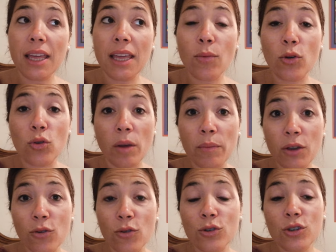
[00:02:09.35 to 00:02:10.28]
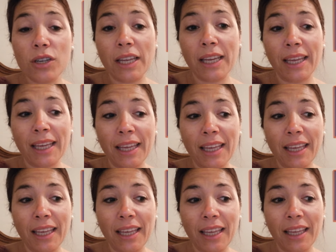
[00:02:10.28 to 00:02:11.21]
Y bueno, amigos,
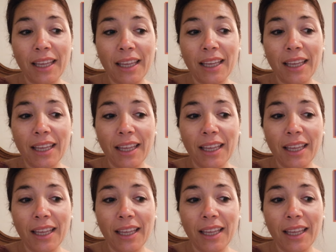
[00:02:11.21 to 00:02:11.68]
eh,